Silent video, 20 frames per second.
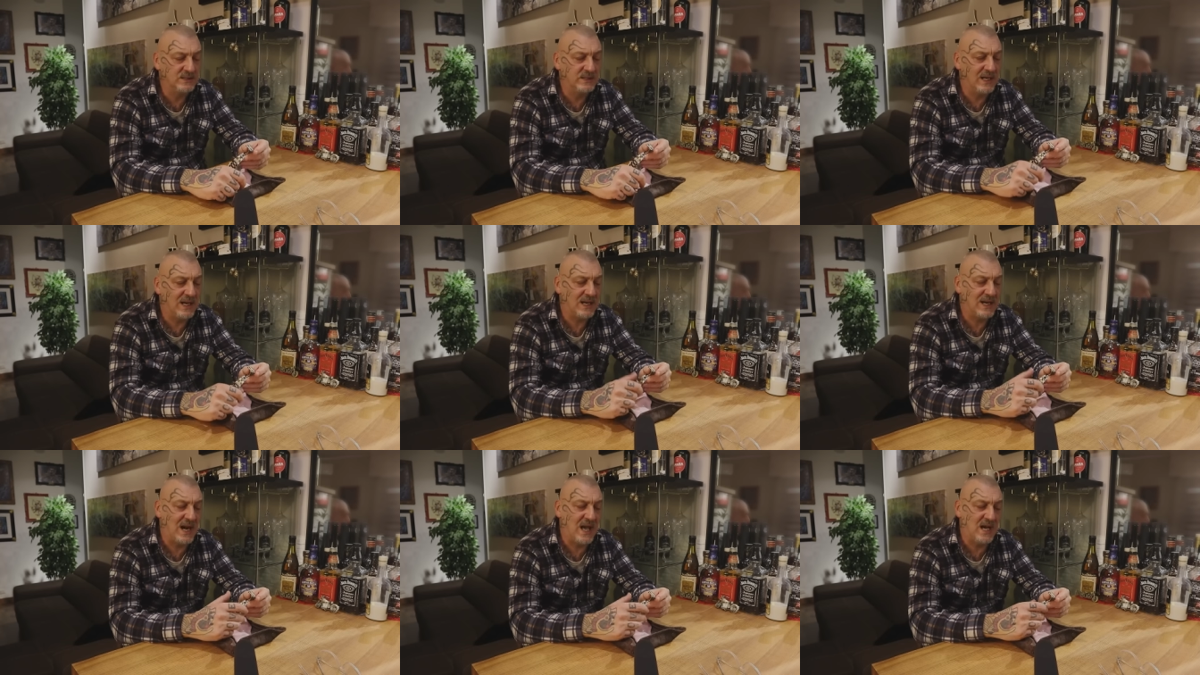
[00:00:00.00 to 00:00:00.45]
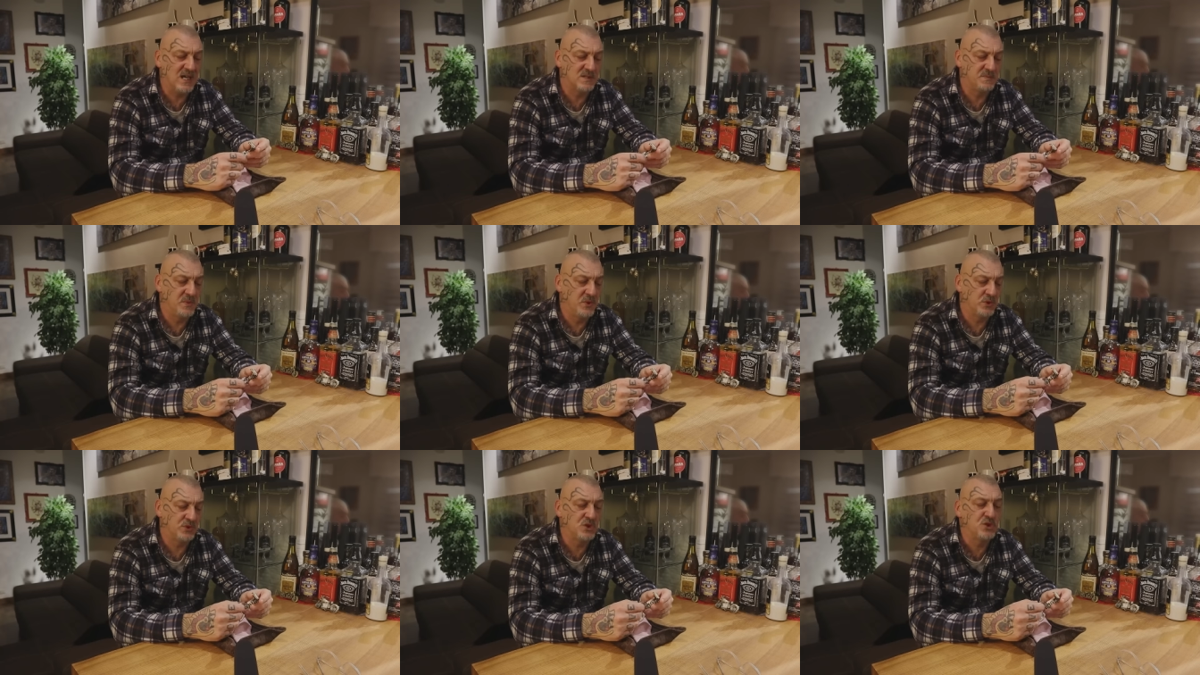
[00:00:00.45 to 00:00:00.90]
della
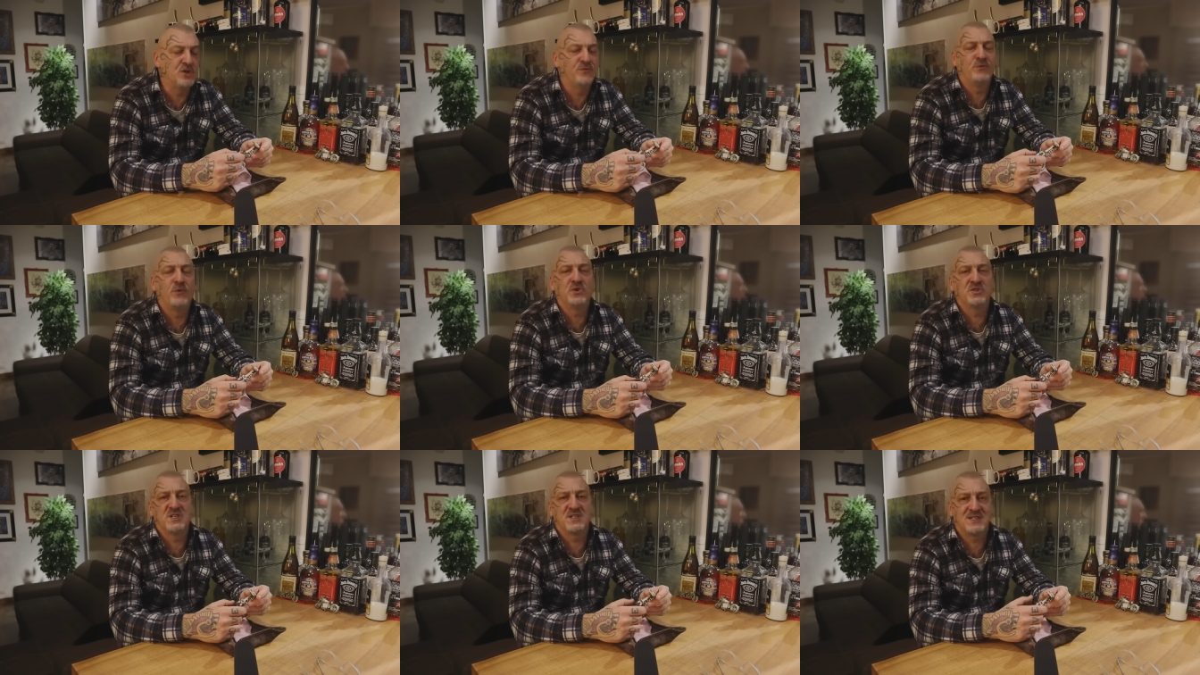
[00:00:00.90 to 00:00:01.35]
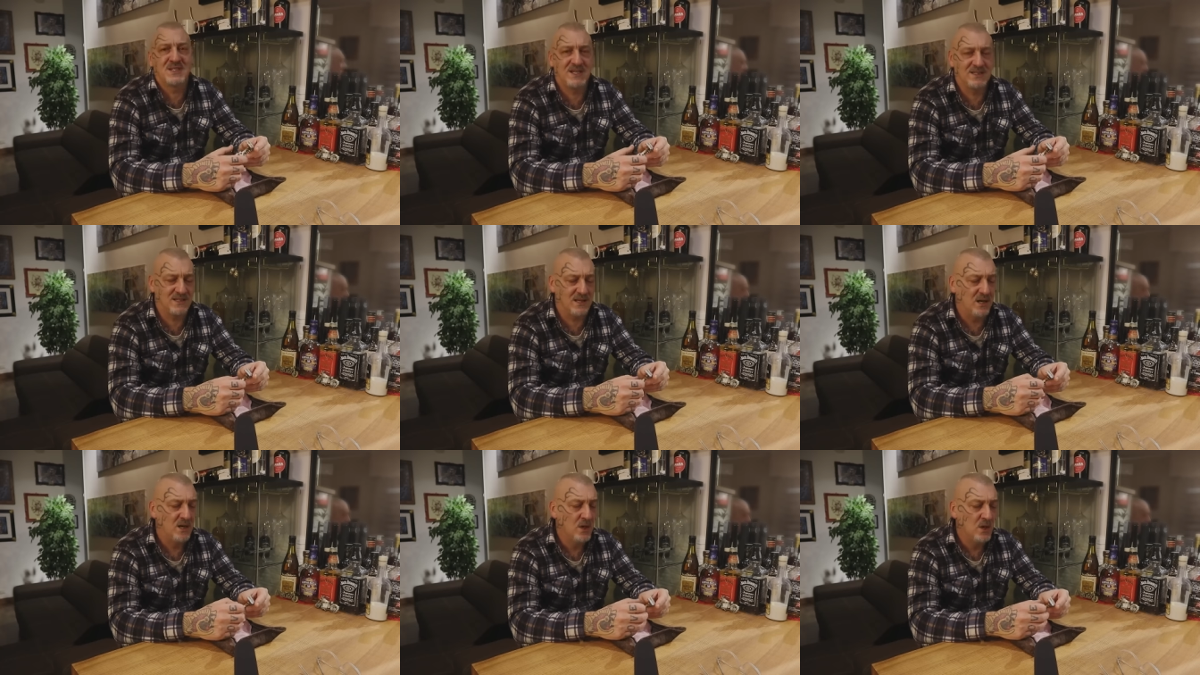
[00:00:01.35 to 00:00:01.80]
CLASP. No? Se ci fosse
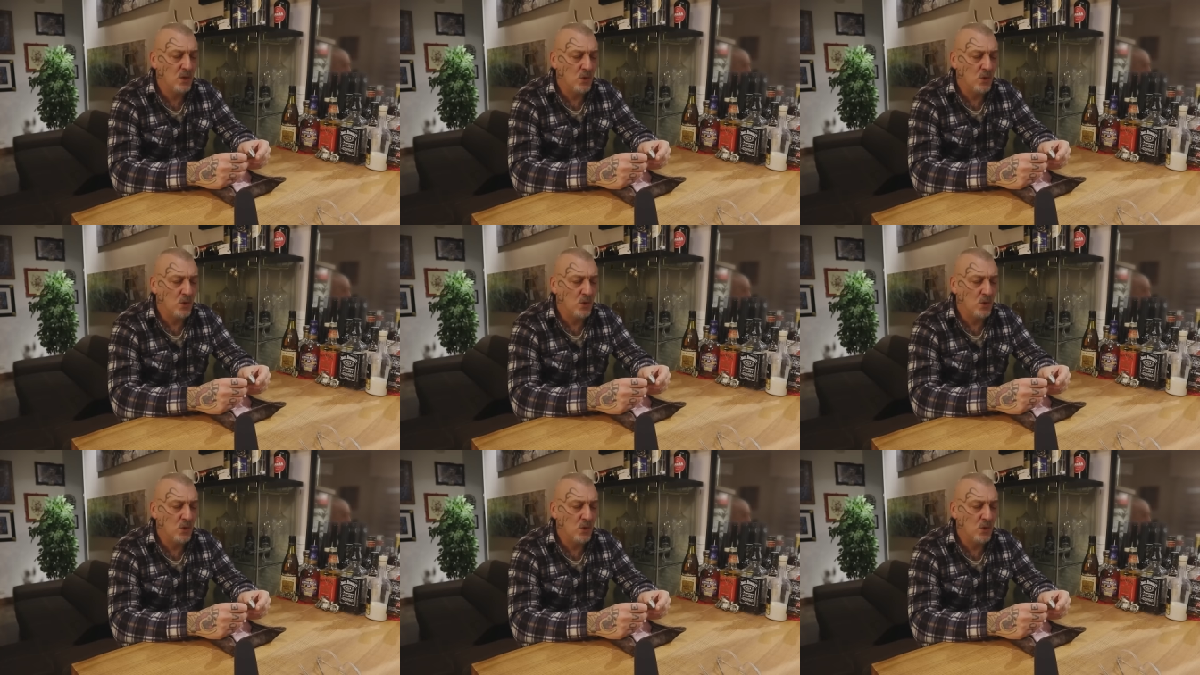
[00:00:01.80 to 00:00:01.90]
stata